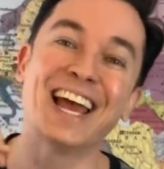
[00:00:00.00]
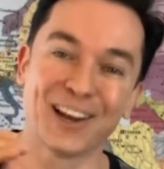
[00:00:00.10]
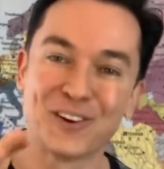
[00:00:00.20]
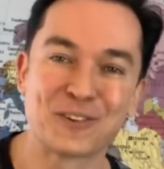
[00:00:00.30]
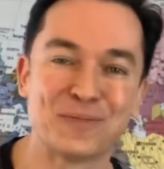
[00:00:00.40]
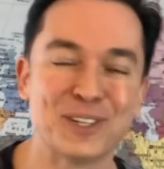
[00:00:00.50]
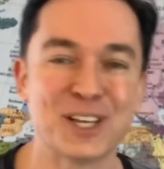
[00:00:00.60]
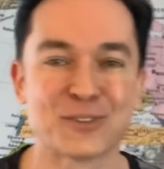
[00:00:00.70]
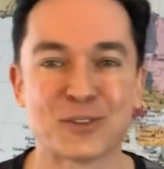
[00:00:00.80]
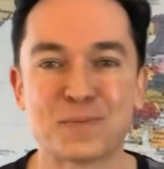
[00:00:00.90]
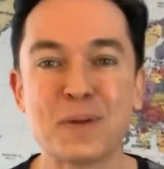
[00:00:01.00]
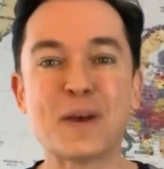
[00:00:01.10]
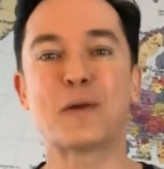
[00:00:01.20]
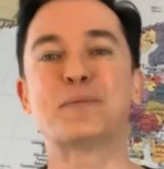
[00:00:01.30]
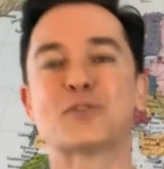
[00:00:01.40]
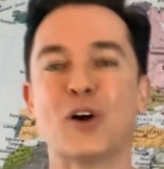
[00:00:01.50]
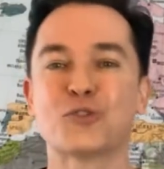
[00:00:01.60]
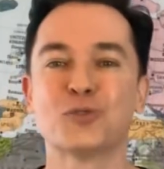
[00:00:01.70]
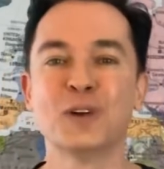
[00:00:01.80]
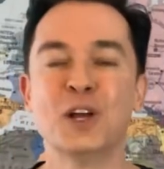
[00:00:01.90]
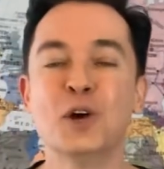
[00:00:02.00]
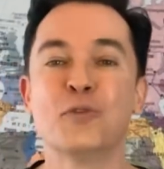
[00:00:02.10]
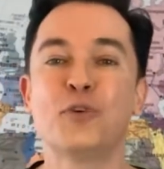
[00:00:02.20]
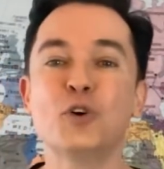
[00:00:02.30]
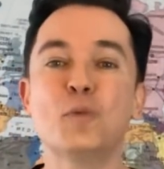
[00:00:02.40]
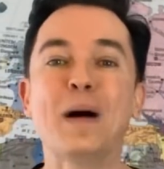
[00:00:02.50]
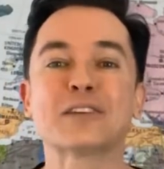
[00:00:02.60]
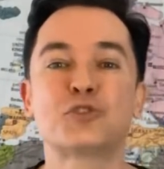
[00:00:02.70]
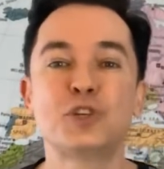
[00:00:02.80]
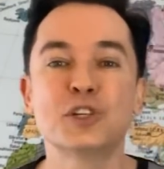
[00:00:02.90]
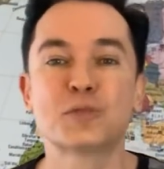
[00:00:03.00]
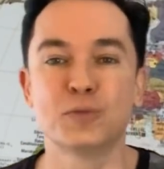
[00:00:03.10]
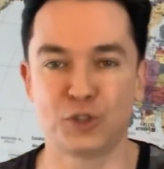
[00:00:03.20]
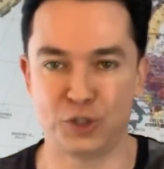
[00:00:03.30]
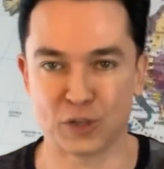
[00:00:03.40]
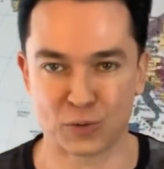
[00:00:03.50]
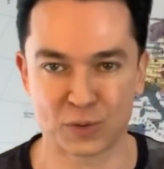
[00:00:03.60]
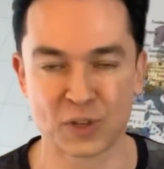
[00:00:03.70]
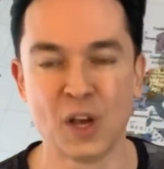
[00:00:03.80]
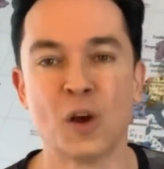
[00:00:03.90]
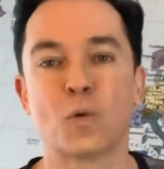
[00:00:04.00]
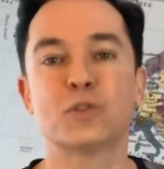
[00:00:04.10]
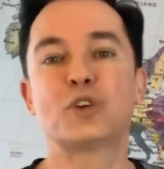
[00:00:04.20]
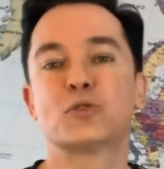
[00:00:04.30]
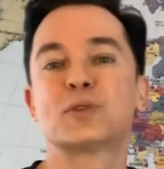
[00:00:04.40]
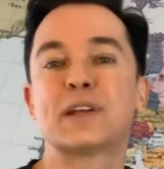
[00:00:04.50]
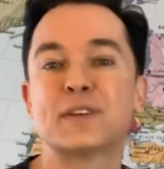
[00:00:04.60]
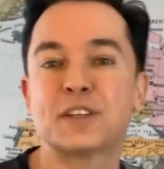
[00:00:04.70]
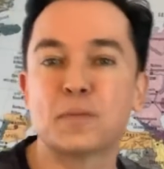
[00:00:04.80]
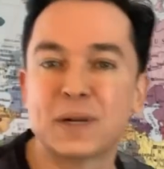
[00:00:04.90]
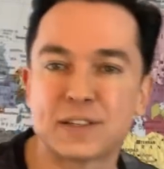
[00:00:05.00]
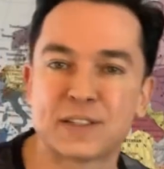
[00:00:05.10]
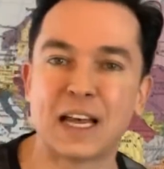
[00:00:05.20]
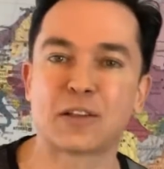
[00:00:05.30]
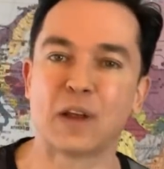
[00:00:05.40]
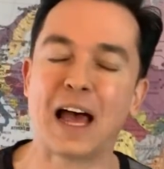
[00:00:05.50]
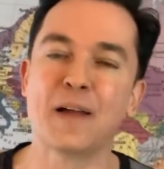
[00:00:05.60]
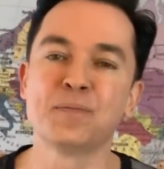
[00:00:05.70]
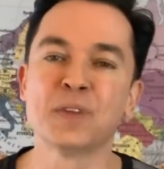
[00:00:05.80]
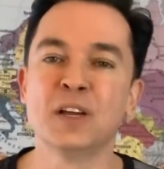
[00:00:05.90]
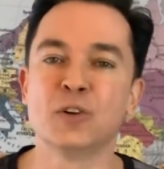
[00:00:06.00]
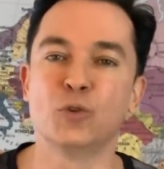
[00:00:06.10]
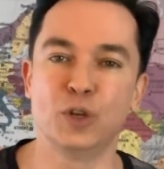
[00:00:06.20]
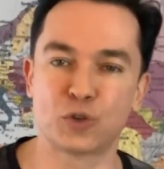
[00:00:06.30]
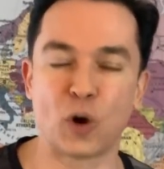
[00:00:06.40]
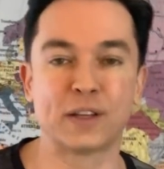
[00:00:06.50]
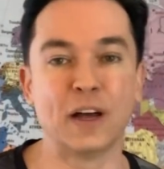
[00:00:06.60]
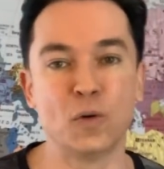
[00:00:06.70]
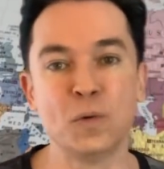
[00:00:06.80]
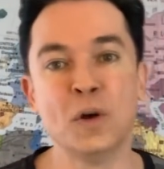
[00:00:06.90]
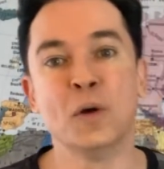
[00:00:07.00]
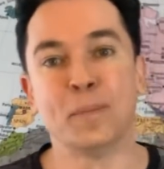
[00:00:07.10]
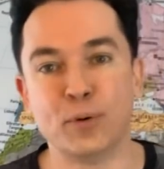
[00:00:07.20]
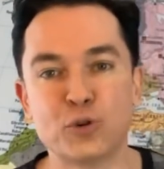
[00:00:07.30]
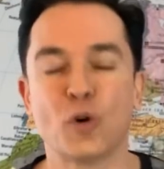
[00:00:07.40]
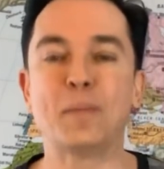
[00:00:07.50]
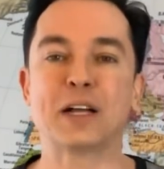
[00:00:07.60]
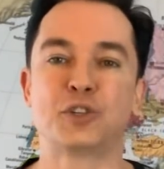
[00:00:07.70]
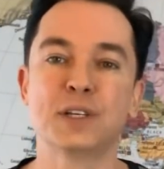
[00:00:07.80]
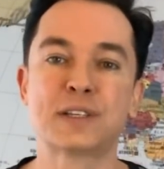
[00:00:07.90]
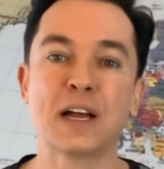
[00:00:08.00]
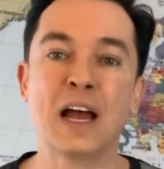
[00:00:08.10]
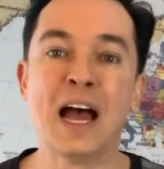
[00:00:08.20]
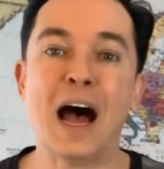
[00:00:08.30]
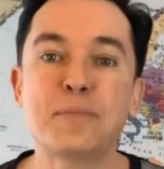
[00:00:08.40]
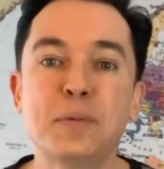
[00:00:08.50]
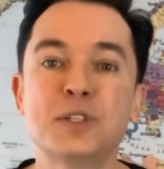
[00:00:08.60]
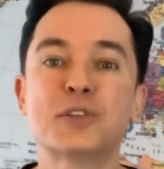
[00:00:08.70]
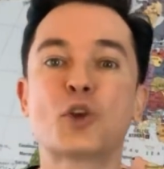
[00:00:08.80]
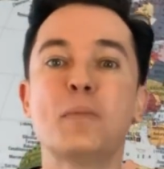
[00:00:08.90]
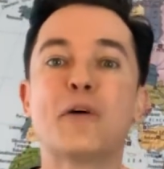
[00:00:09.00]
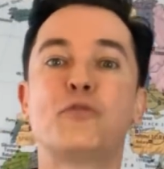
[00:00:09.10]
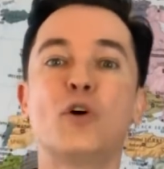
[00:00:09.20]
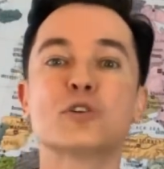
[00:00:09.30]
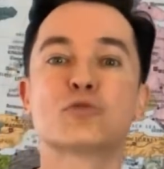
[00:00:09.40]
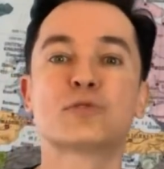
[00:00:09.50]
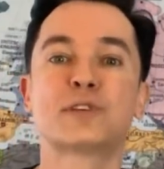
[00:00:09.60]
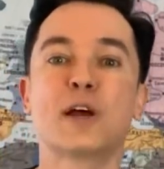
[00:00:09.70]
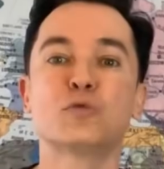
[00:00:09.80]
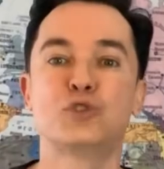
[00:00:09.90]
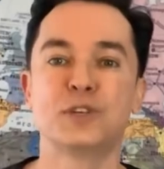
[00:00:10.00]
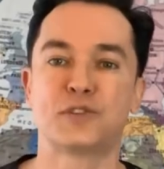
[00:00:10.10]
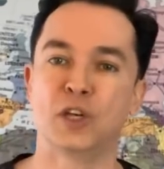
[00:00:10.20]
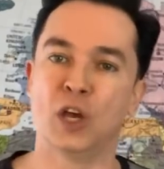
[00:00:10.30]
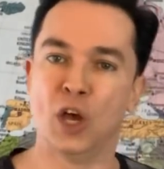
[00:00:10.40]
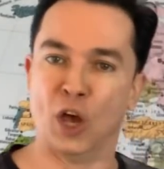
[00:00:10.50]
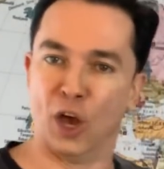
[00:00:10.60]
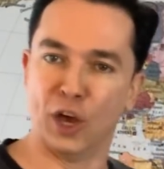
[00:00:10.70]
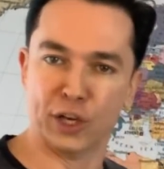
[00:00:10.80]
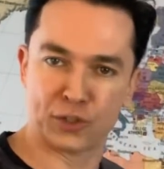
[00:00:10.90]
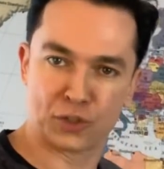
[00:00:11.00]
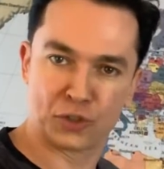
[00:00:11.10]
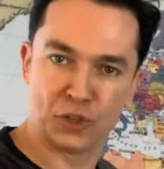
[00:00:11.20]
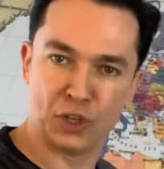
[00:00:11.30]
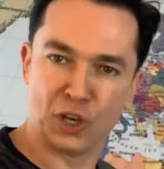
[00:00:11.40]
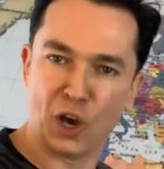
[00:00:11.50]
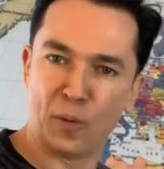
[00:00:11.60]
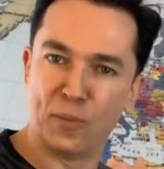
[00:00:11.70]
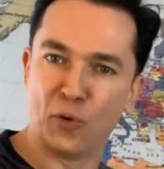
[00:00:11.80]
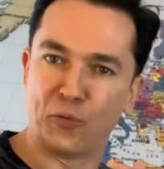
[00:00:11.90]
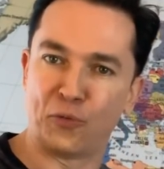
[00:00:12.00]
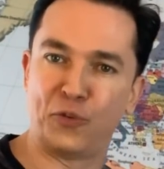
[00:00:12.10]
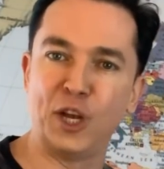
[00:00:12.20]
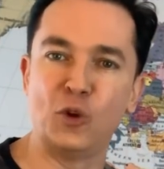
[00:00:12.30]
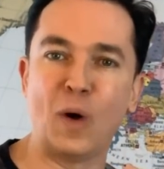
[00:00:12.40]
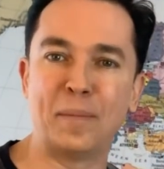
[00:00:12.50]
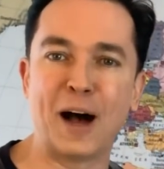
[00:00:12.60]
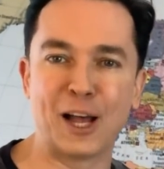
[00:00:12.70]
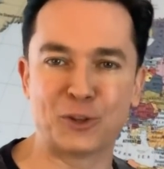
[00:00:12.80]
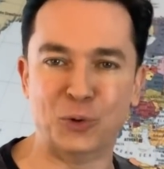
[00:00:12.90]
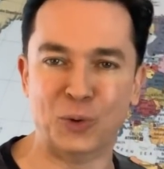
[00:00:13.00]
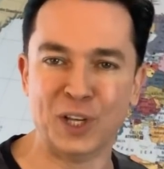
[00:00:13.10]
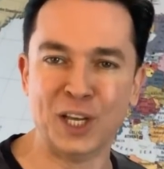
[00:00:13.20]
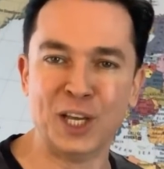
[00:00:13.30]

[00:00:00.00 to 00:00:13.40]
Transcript: é louco por Jesus. Primeiro episódio foi no batismo de Jesus. Quando Jesus estava sendo batizado lá no Rio Jordão por João Batista, a Bíblia diz que uma voz do céu disse: esse é o meu filho amado